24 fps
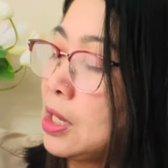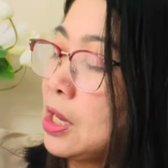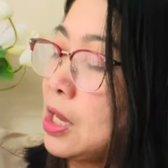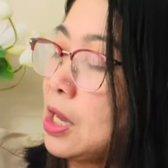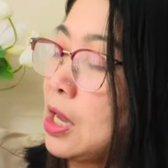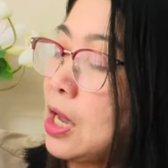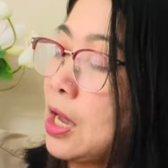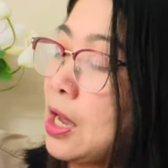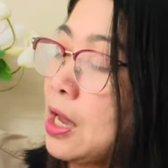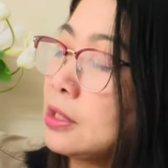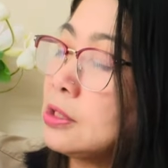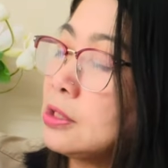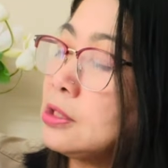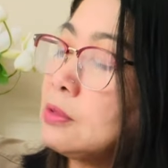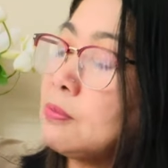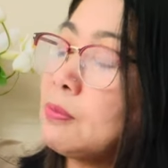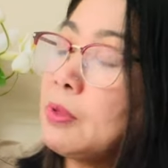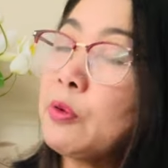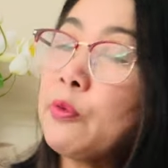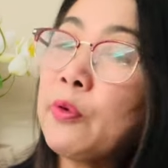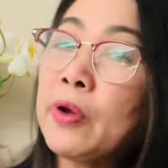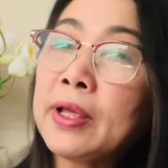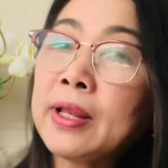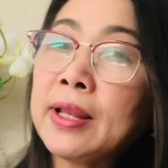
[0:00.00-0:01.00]
à, hương
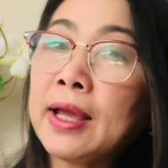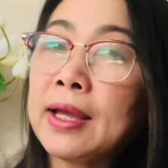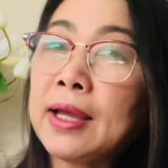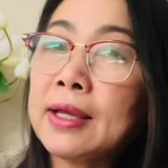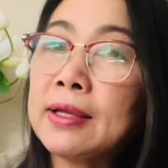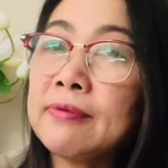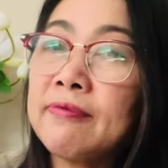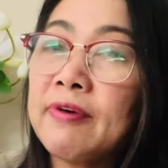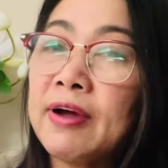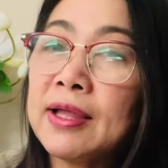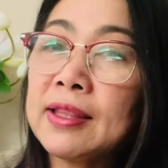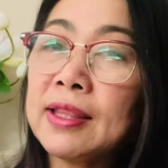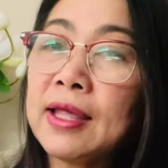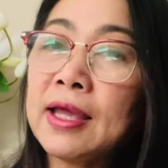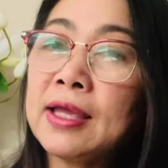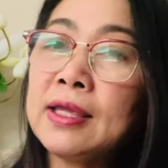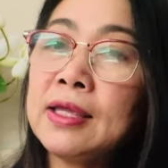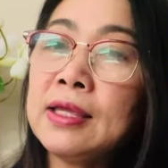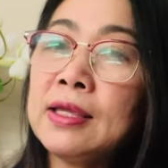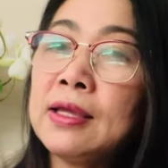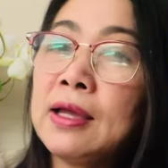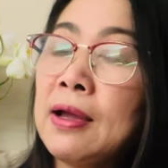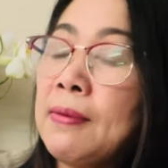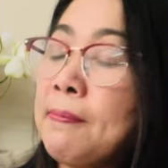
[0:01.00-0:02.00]
mới quay lại và
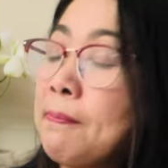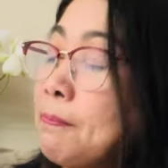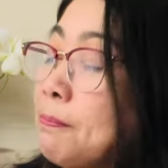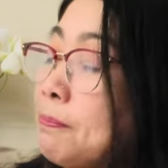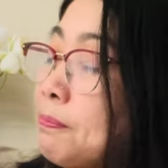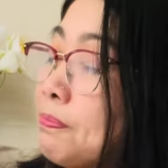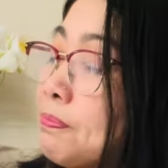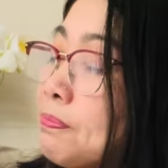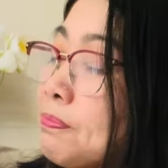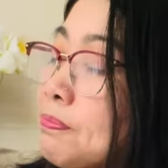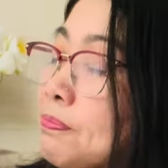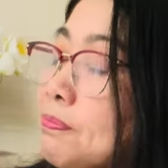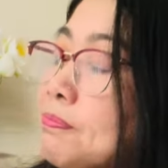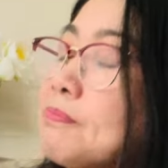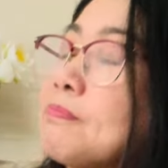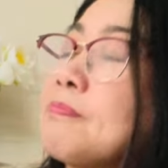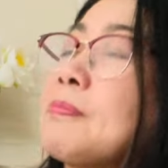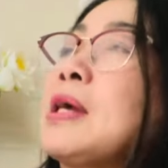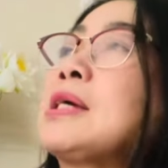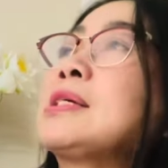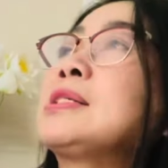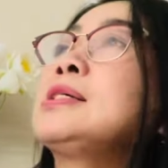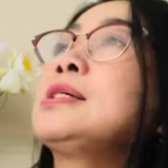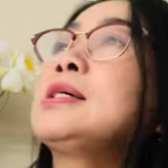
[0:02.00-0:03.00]
thấy um,
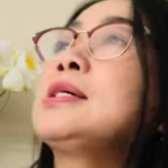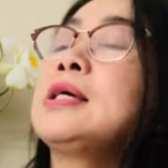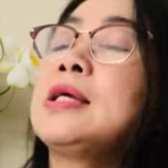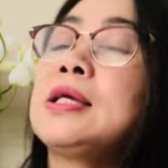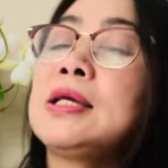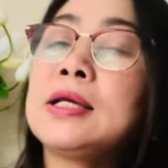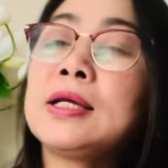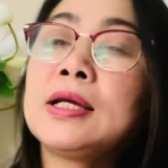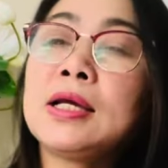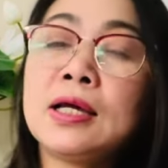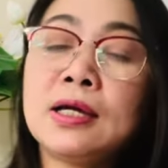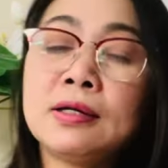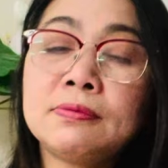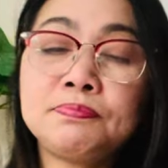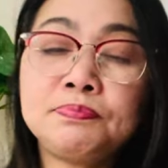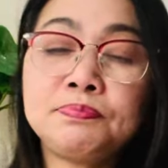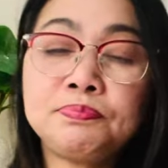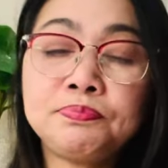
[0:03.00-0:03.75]
bác xuất hiện ha